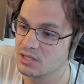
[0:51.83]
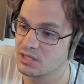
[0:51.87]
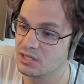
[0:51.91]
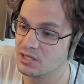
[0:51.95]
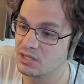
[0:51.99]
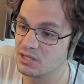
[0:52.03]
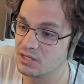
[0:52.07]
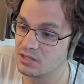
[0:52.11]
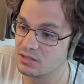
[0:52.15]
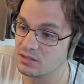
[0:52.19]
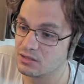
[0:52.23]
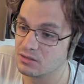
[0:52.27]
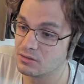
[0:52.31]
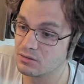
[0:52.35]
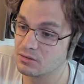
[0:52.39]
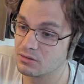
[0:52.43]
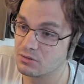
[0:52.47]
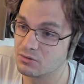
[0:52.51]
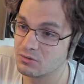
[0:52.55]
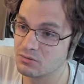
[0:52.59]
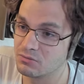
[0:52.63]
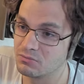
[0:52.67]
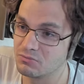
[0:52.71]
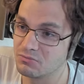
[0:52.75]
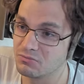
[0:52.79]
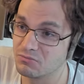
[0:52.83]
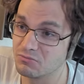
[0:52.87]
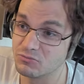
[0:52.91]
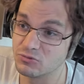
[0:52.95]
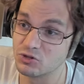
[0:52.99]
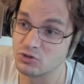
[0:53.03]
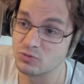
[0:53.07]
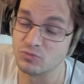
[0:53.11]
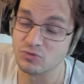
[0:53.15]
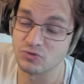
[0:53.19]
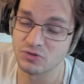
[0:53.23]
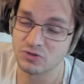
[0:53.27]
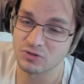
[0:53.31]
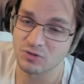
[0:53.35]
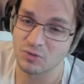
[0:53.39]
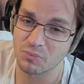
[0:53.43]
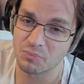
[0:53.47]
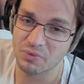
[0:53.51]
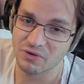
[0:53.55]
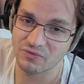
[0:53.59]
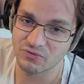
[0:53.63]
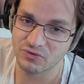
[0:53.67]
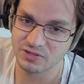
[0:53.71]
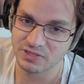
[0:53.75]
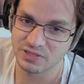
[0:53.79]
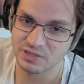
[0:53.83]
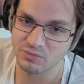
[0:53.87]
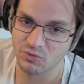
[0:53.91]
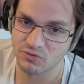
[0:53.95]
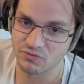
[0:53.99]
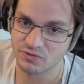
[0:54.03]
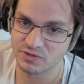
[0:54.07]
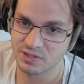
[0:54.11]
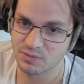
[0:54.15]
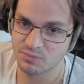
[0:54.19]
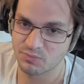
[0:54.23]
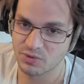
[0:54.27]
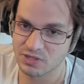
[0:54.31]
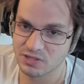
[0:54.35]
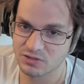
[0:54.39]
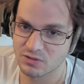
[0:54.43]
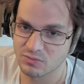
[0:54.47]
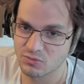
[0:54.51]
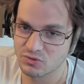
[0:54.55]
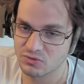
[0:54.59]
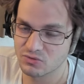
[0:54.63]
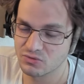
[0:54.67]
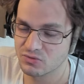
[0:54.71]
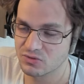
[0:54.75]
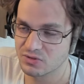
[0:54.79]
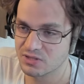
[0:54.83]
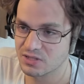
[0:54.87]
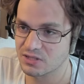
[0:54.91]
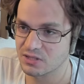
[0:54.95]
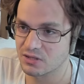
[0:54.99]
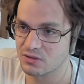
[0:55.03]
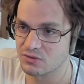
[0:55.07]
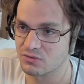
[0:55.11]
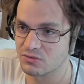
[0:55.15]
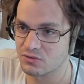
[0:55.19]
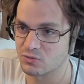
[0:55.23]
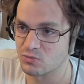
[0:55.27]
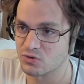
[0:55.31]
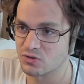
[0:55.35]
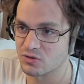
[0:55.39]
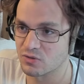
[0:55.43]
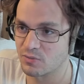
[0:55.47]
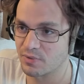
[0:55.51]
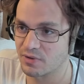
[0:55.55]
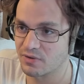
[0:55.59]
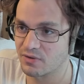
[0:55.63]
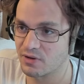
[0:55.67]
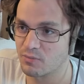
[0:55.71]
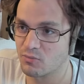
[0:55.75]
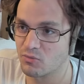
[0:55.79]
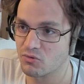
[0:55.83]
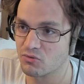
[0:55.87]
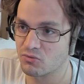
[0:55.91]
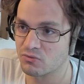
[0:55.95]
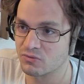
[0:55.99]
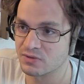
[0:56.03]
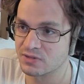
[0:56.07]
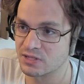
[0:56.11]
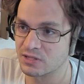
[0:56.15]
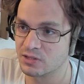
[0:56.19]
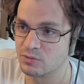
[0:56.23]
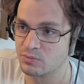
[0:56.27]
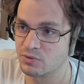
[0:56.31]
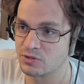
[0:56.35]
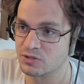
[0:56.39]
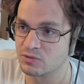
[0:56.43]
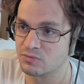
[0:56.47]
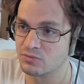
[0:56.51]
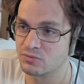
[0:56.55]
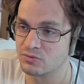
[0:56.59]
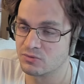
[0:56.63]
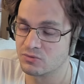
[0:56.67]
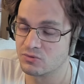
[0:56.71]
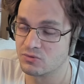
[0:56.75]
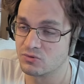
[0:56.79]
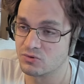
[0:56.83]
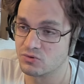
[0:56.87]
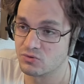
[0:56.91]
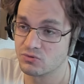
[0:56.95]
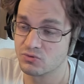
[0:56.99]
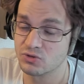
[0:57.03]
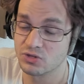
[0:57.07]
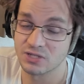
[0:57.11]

Et je me sens pas forcément visé par ce mode de jeu, c'est-à-dire que je me sens pas vraiment concerné par ce mode de jeu.